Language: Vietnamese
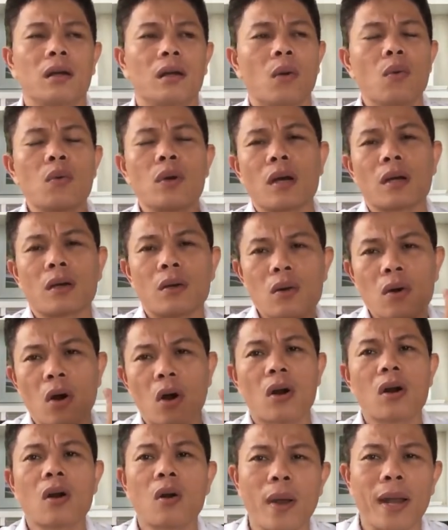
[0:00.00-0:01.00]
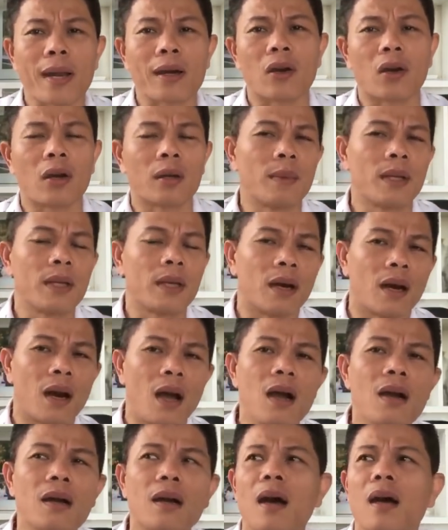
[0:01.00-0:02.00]
ngủ cực ngủ khổ nó quen rồi bây giờ
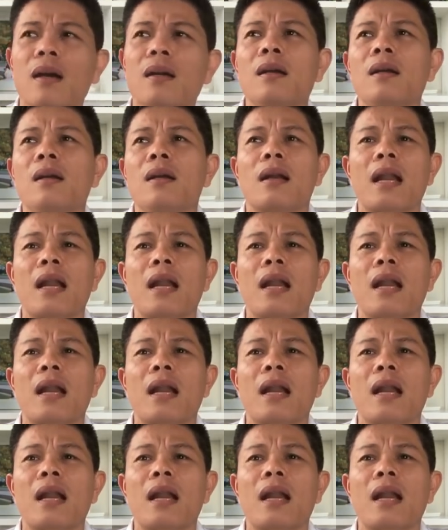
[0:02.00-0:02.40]
lớn lên